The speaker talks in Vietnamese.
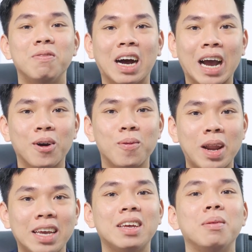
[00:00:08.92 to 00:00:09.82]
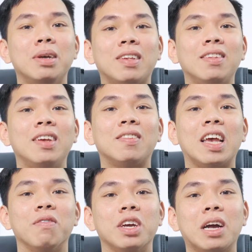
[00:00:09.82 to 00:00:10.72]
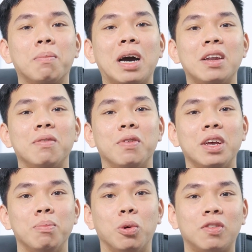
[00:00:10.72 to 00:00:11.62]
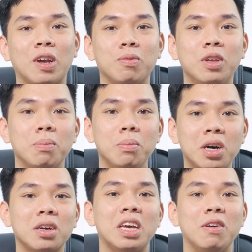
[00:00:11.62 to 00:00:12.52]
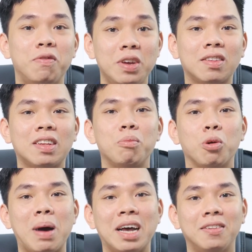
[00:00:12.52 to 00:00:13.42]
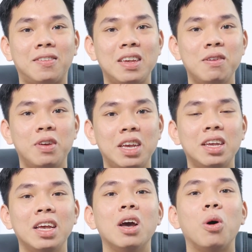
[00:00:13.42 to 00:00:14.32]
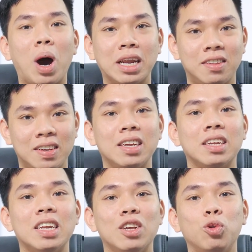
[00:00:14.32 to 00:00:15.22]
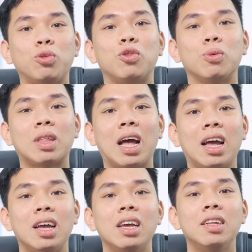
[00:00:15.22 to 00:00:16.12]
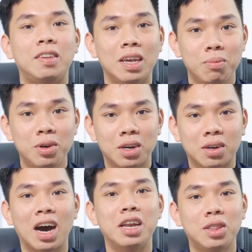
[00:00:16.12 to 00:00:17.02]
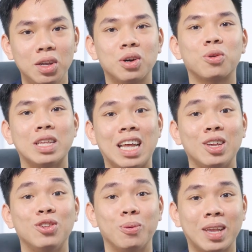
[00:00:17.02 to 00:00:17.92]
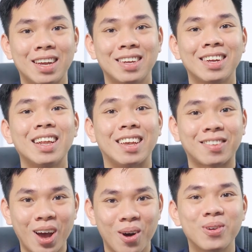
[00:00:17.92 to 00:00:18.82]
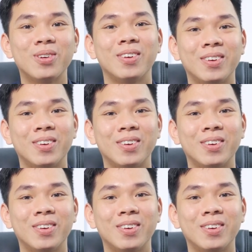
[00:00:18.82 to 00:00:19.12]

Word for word: và ngày hôm nay mình sẽ chia sẻ với các bạn về một trong những bước để viết ra một bản CV hoàn chỉnh để giúp cho chúng ta chiếm được ấn tượng của nhà tuyển dụng nhé. Let's go!